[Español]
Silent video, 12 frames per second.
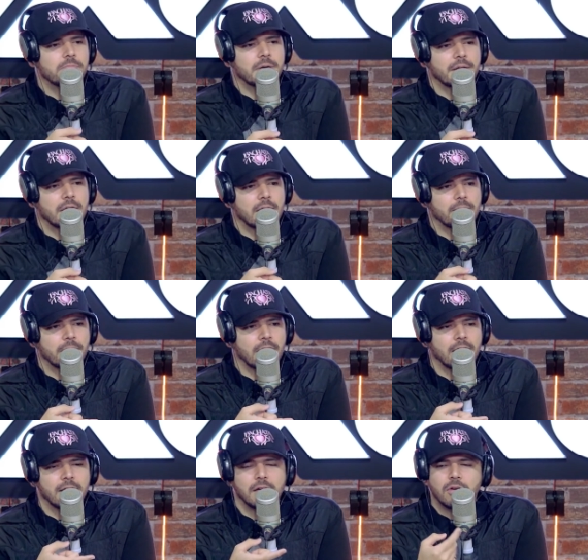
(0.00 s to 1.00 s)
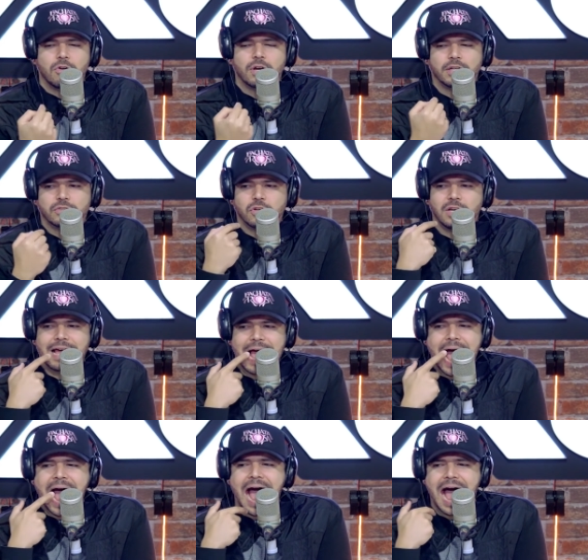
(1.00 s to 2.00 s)
para, para ir con eso,
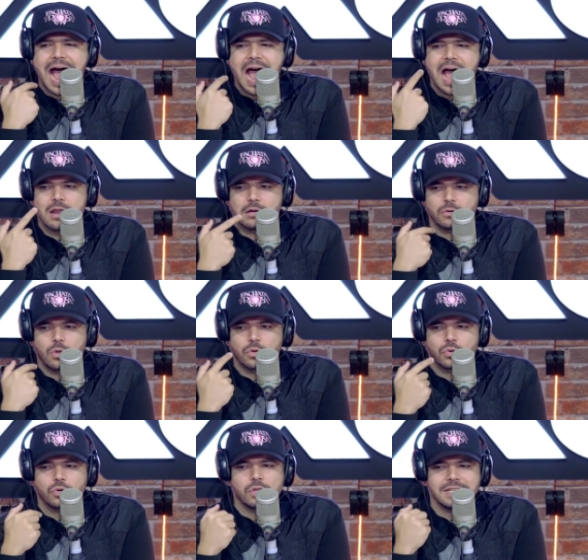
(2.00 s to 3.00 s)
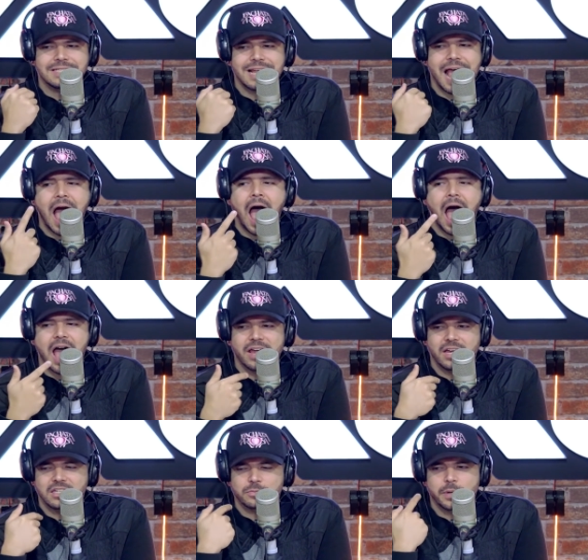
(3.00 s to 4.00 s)
la A, cuando uno dice A
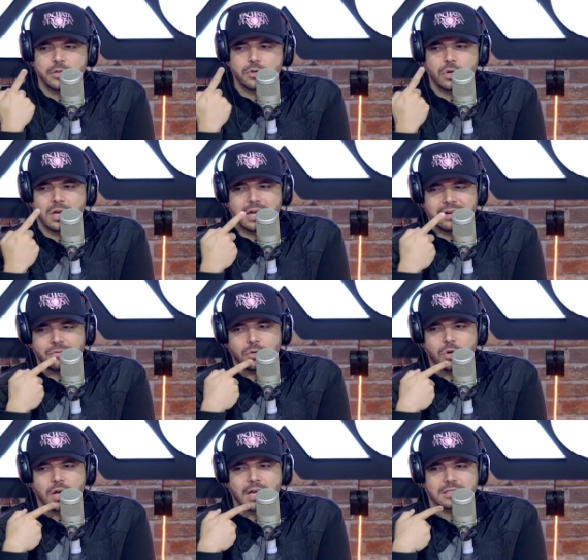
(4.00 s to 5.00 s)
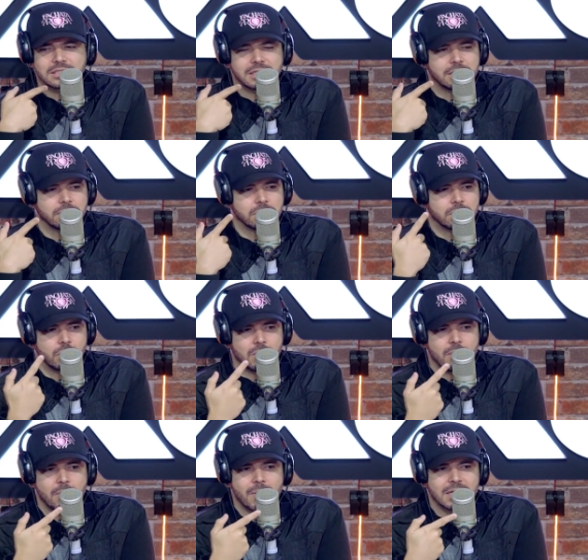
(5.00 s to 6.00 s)
en español, la boca se
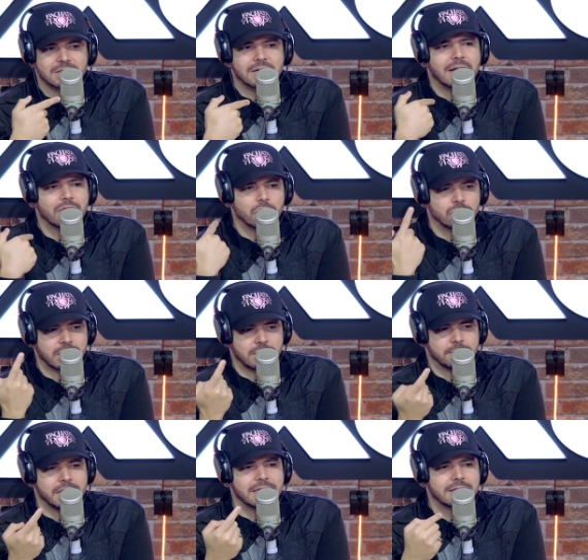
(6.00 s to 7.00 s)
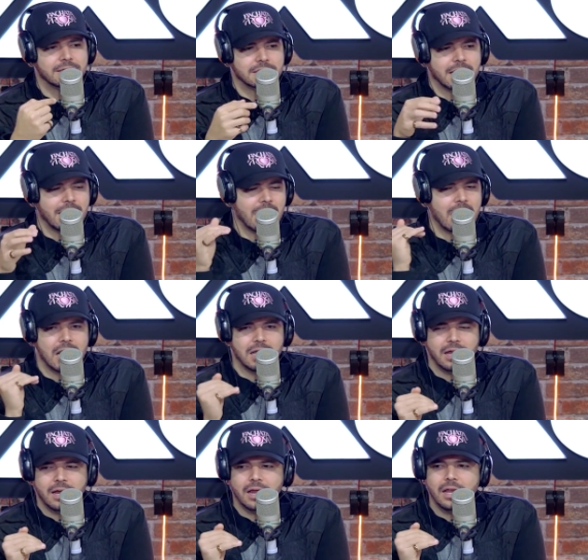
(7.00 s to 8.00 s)
vuelve más redonda, mientras que
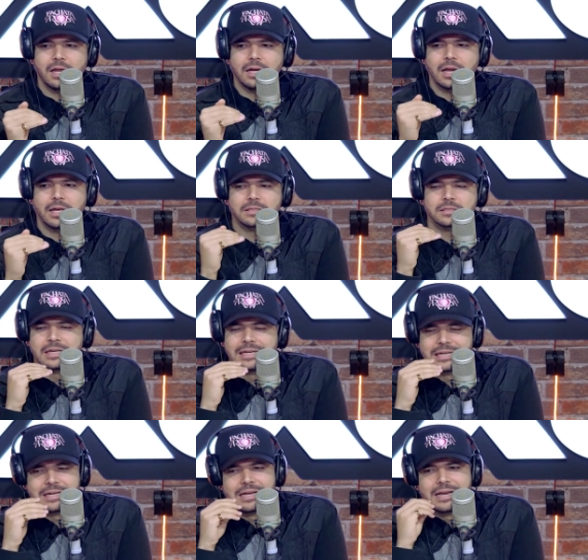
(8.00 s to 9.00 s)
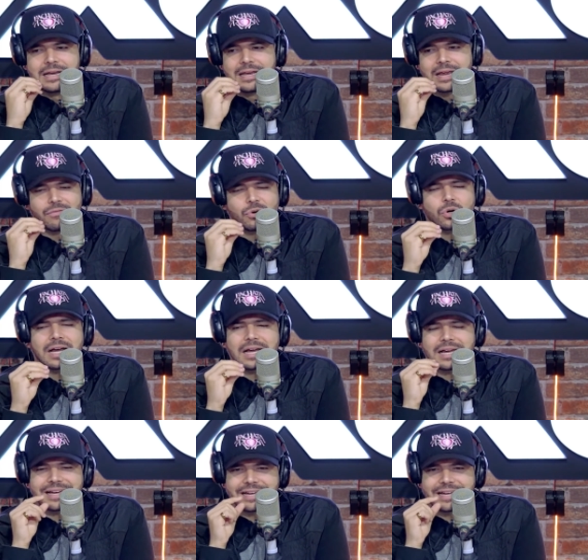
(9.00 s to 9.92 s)
en el inglés, la boca